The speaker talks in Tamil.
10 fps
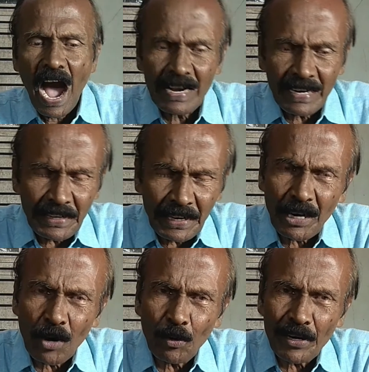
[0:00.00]
அங்கே
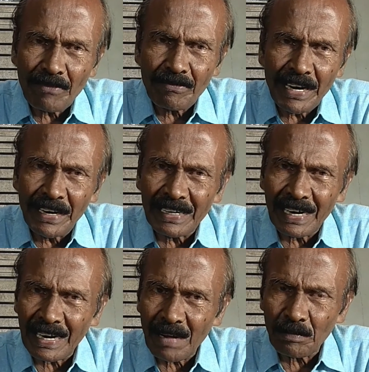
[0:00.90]
இருக்கக்கூடிய
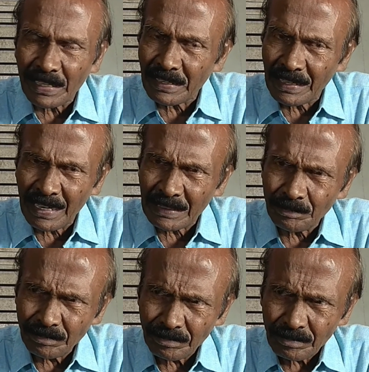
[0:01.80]
வீடுகளெல்லாம் பார்த்தீங்கன்னா
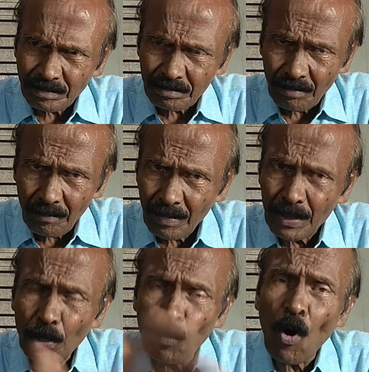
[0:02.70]

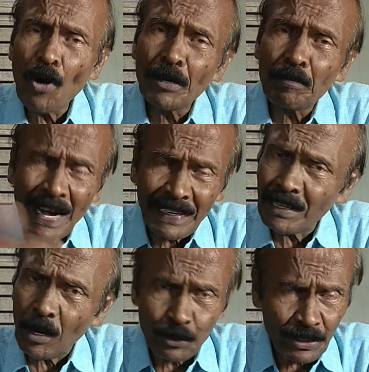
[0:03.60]
இந்த ஓல்டு
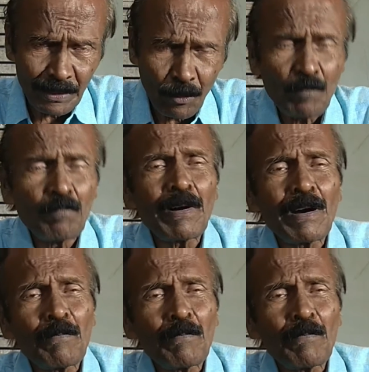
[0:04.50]
பேட்டர்ன் ஹவுசஸ் ரொம்ப